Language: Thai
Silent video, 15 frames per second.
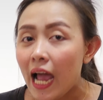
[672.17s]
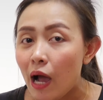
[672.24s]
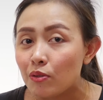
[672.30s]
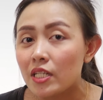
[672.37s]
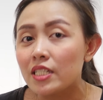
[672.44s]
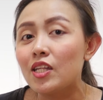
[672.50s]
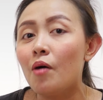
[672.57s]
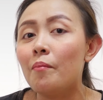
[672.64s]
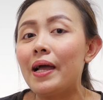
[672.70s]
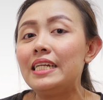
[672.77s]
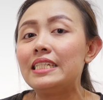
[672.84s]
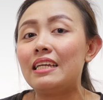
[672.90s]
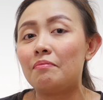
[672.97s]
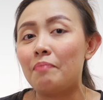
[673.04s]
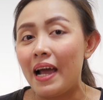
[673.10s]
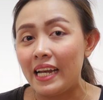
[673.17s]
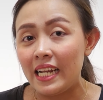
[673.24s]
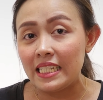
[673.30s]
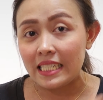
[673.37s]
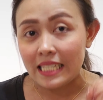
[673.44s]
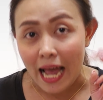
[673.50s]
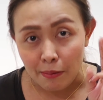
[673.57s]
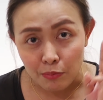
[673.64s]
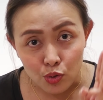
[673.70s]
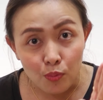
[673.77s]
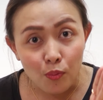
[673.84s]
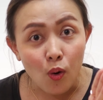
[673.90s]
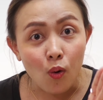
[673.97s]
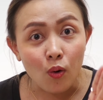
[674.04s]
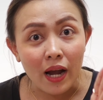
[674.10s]
เขาจะซ่อมให้เสร็จภายใน 3 ชั่ว
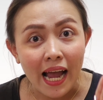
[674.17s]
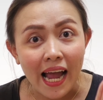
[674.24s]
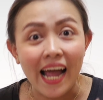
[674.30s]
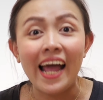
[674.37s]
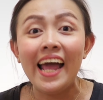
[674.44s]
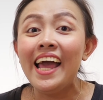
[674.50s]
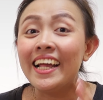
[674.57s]
โมงค่ะ